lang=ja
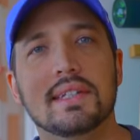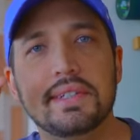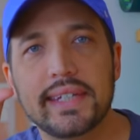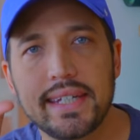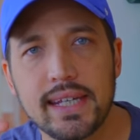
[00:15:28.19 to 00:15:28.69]

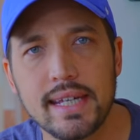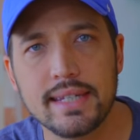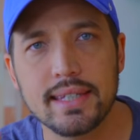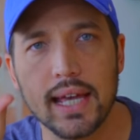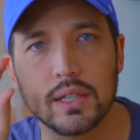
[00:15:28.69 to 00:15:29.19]

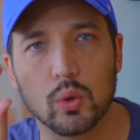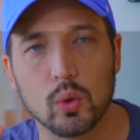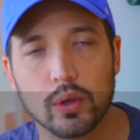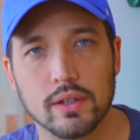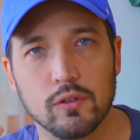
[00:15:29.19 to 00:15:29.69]
小さいと
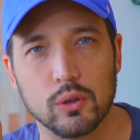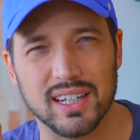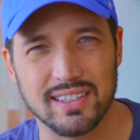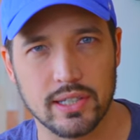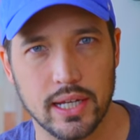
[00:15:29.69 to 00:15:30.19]
ころに
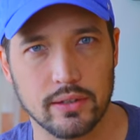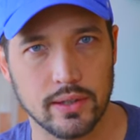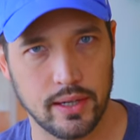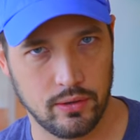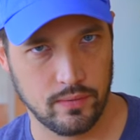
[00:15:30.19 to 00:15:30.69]
フォーカスしていく
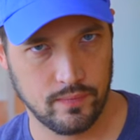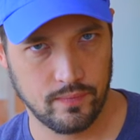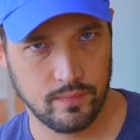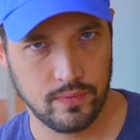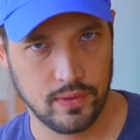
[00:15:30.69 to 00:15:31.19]
んだよ。
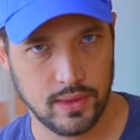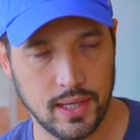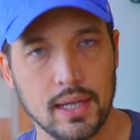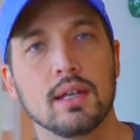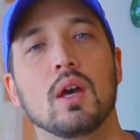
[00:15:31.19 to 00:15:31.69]

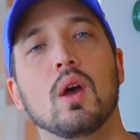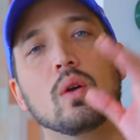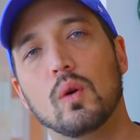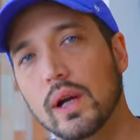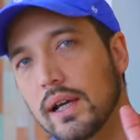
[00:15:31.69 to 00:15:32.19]
ね。
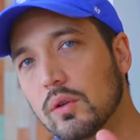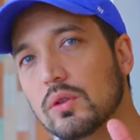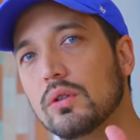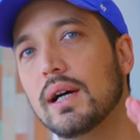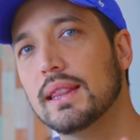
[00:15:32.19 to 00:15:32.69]
これ
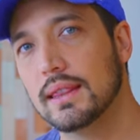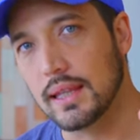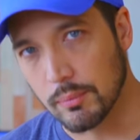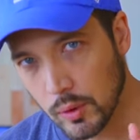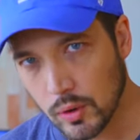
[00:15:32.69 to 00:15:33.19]
断っ
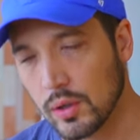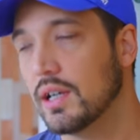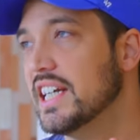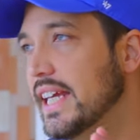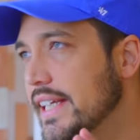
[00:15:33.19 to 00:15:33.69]
ても
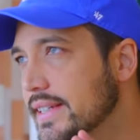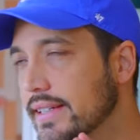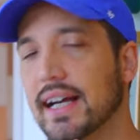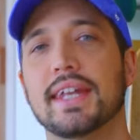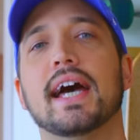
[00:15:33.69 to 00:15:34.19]

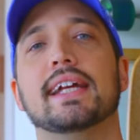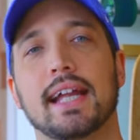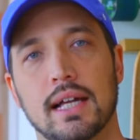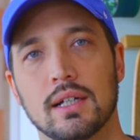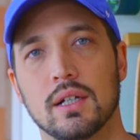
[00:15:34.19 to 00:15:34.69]
リスクがない
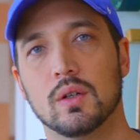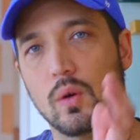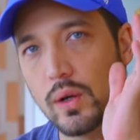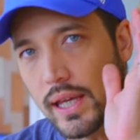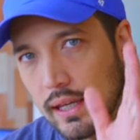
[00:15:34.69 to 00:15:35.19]
な。
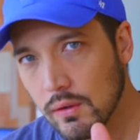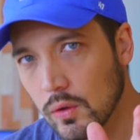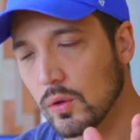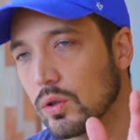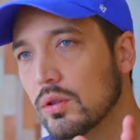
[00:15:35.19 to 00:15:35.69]
これ
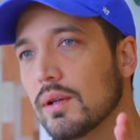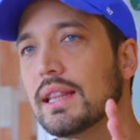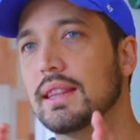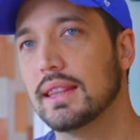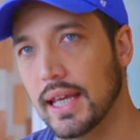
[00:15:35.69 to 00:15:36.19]
を
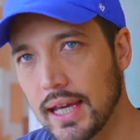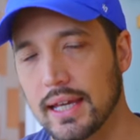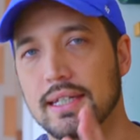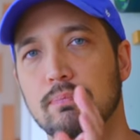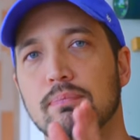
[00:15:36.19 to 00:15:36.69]
断っ
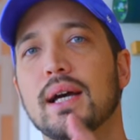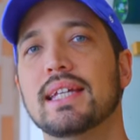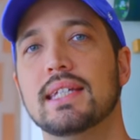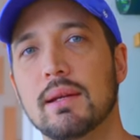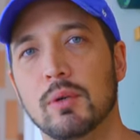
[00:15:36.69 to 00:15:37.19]
て失
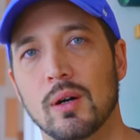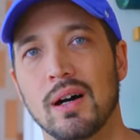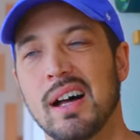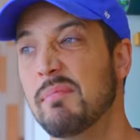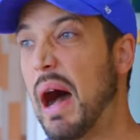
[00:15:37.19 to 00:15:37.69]
敗しても、
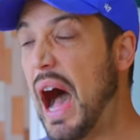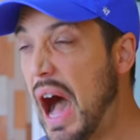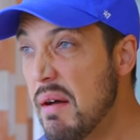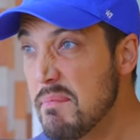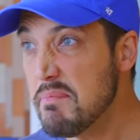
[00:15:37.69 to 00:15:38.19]

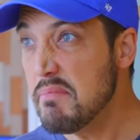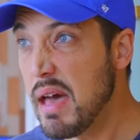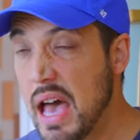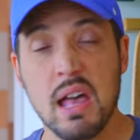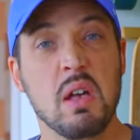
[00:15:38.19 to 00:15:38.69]
あん
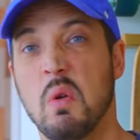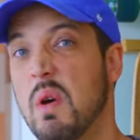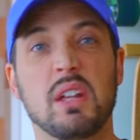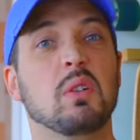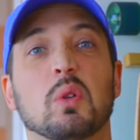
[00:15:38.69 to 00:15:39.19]
ま
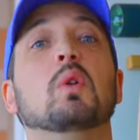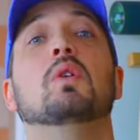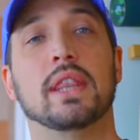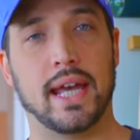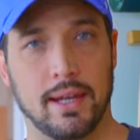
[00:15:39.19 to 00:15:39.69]
悪いこと起こん